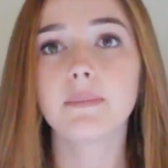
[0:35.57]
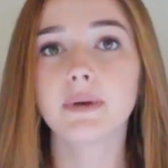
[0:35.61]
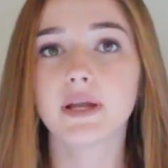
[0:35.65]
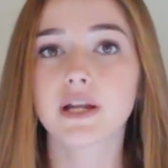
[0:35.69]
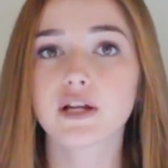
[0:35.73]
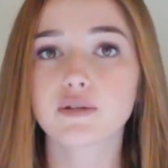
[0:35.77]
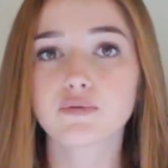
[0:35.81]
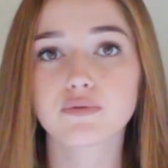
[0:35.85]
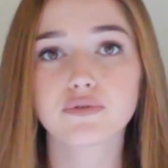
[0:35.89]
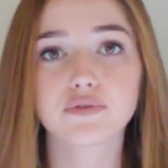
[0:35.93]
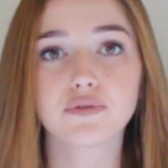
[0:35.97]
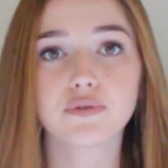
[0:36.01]
Mais
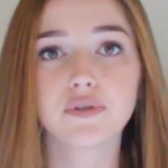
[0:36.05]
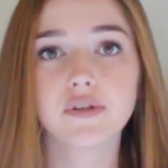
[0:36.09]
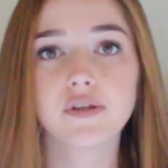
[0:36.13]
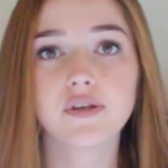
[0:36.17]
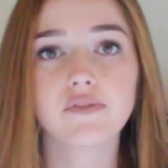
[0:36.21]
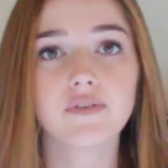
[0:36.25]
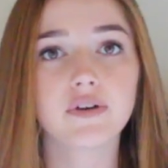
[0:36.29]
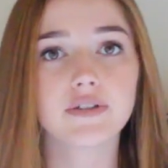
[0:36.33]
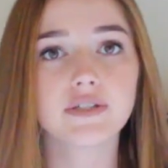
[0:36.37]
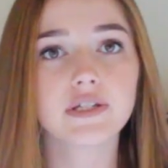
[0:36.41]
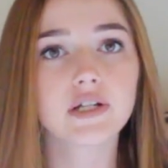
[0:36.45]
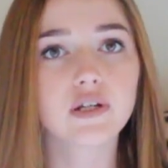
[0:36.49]
là je me suis
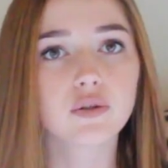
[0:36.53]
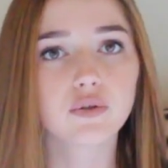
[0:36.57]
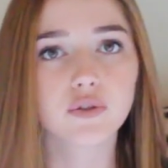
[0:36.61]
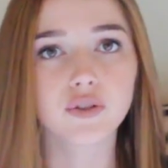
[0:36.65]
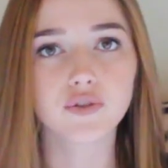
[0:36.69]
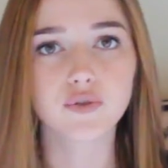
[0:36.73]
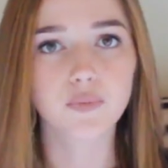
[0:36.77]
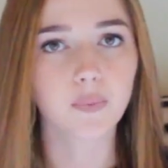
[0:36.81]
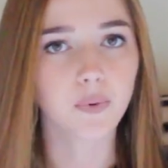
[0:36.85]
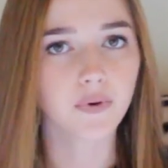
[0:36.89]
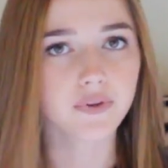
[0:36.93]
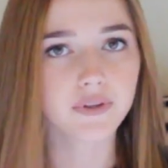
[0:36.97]
dit vas-y Chloé
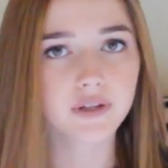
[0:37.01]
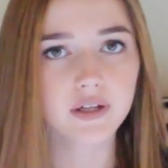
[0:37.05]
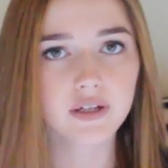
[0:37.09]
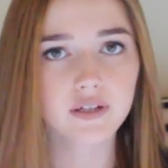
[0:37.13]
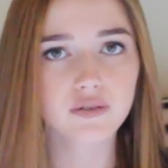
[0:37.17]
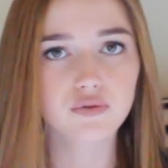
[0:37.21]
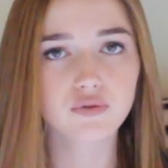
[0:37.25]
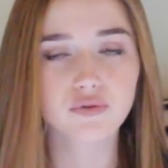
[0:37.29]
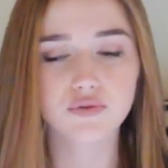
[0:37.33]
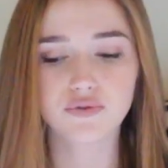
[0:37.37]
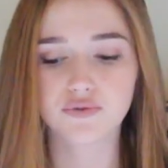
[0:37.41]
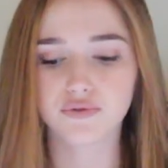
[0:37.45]
tu prends des
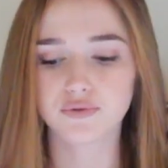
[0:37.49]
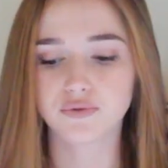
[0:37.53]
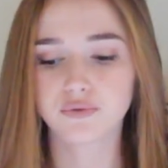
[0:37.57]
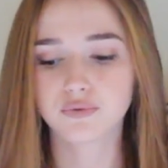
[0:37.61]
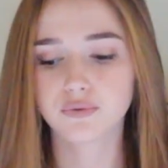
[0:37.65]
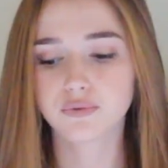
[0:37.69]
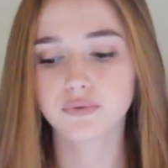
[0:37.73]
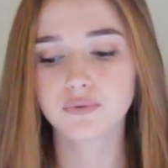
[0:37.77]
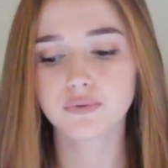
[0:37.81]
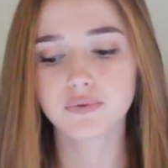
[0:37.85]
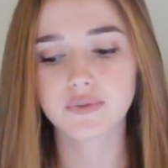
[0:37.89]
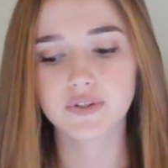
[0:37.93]
résolutions,
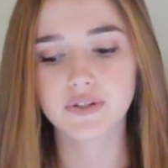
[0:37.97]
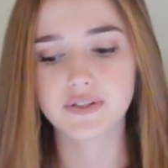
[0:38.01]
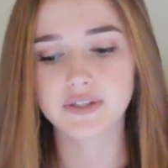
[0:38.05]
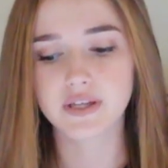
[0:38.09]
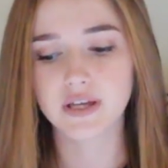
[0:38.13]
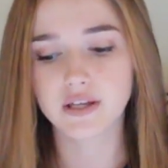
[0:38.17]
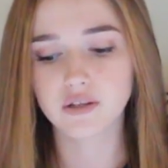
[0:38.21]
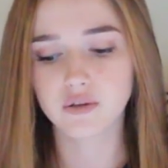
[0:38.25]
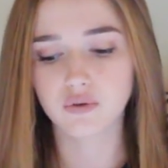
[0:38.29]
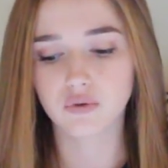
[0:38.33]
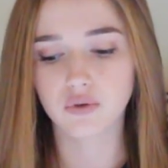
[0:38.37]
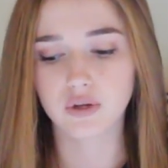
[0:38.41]

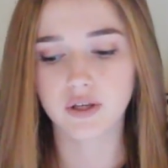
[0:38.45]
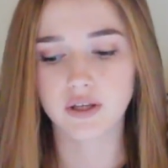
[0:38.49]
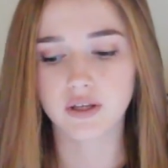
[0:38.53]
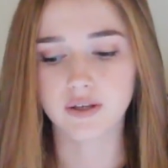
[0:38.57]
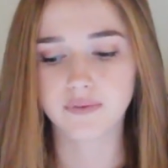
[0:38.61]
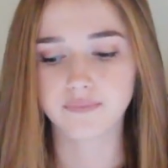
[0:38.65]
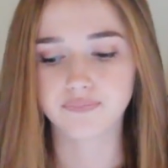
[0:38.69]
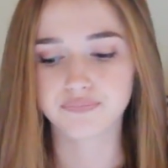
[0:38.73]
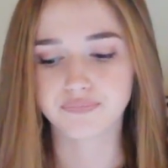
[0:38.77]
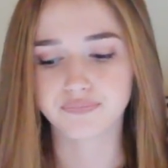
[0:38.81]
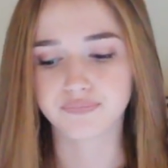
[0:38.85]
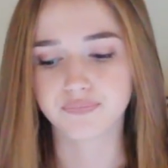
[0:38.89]
t'essayes de
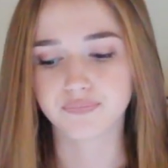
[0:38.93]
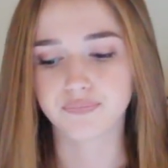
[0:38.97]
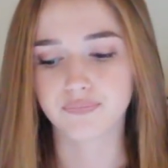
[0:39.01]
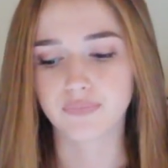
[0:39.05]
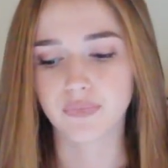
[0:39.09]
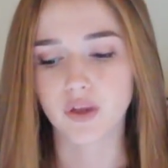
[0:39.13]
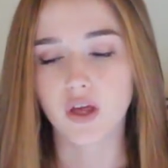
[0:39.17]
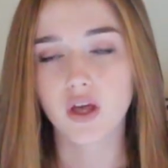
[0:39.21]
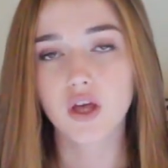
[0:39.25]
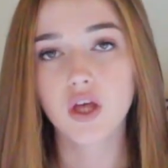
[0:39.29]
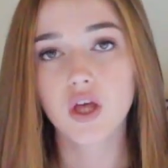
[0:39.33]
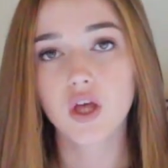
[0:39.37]
les,
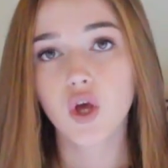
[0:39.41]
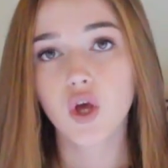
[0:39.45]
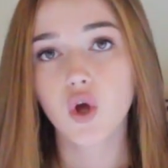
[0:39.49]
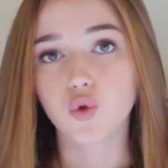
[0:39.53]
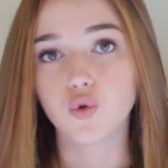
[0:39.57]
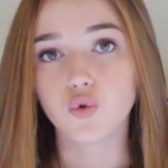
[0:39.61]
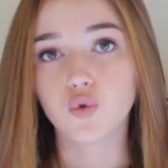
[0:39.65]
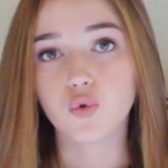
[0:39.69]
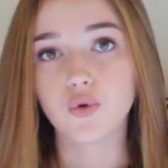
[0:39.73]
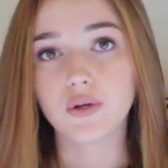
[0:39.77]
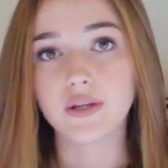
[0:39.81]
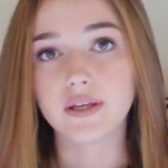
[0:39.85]
hmm,
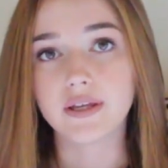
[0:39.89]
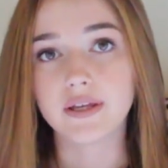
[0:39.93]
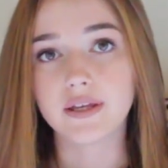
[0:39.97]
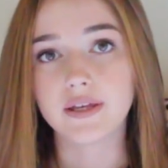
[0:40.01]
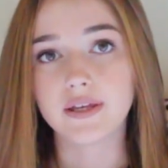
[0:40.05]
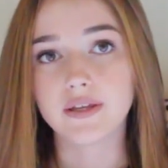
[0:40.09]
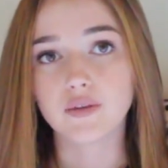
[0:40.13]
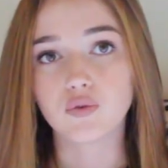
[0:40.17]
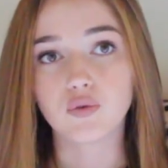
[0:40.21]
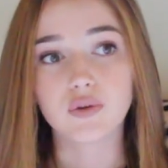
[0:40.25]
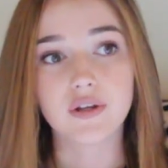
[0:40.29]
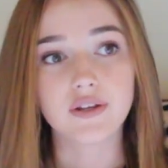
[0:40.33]
de
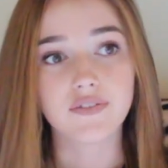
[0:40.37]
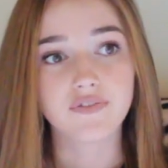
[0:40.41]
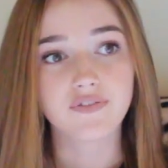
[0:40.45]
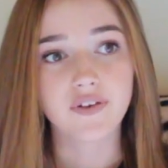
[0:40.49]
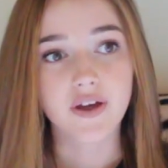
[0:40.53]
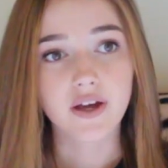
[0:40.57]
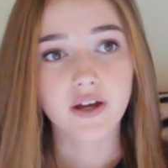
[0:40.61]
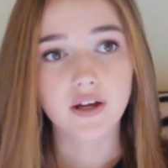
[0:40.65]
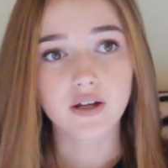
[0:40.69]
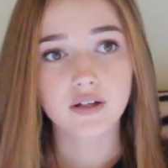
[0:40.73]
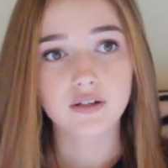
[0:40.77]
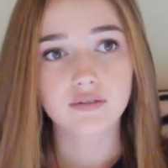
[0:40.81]
les de les
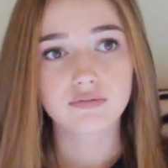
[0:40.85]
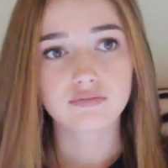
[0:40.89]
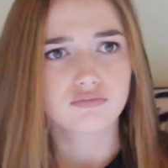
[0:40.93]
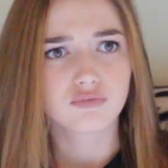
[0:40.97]
faire.